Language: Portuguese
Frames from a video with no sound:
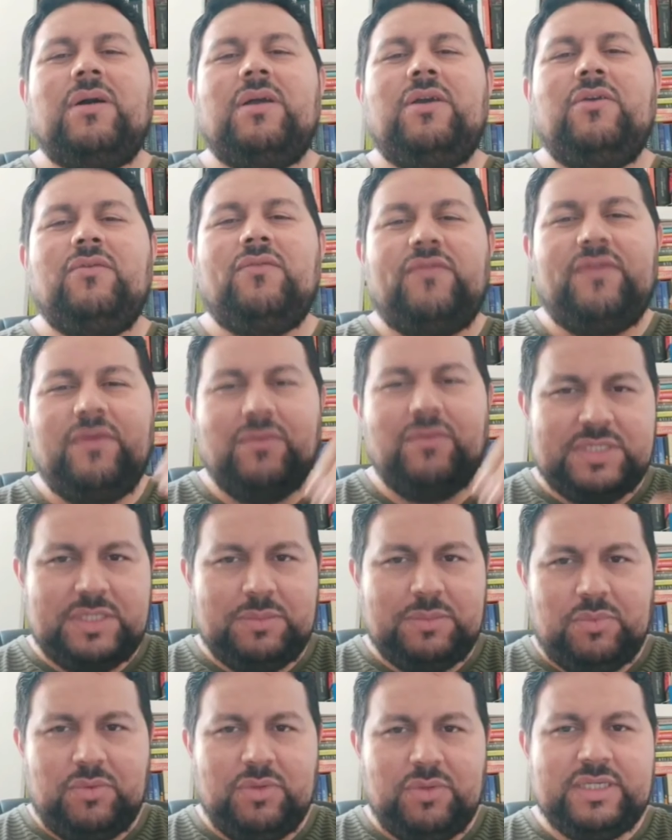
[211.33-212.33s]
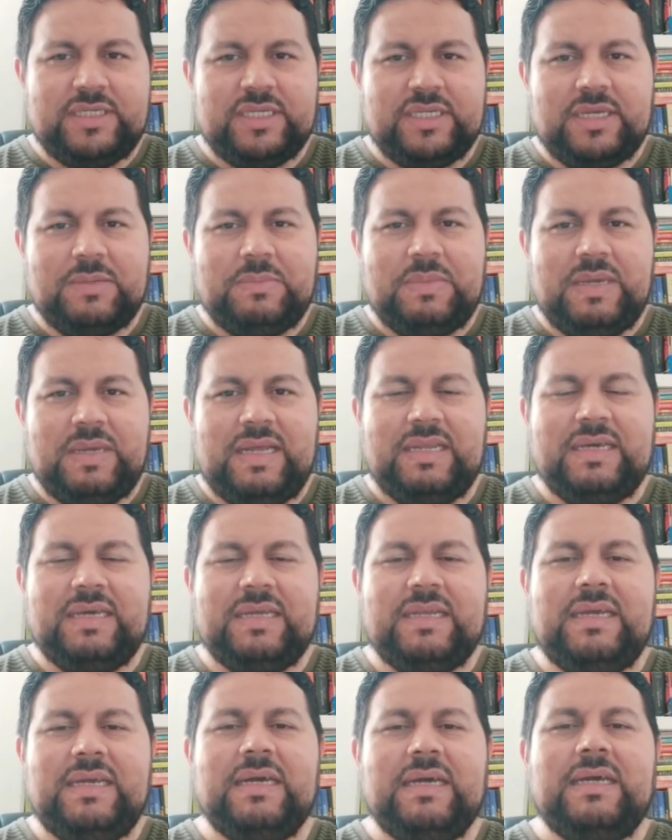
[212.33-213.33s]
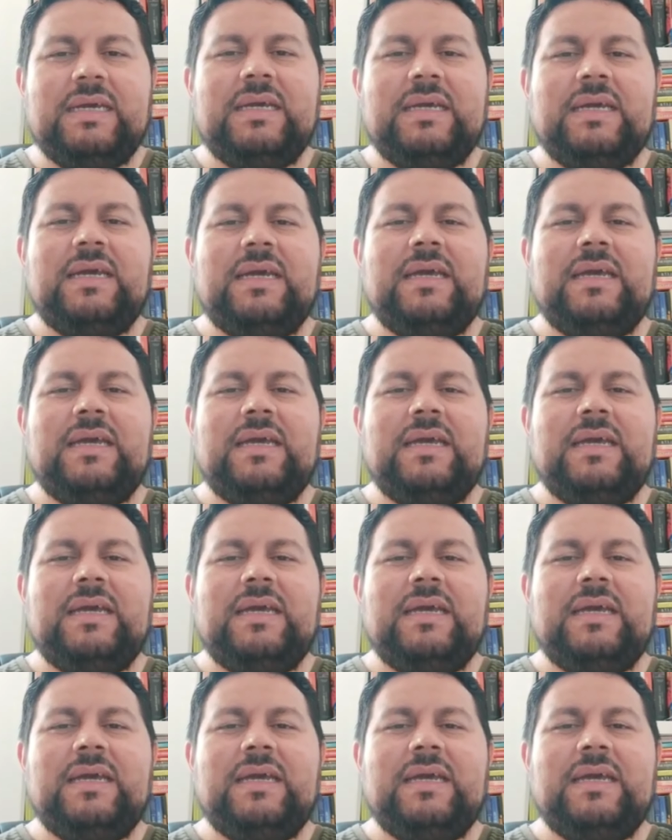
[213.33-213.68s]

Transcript: e o vinho simboliza também a alegria.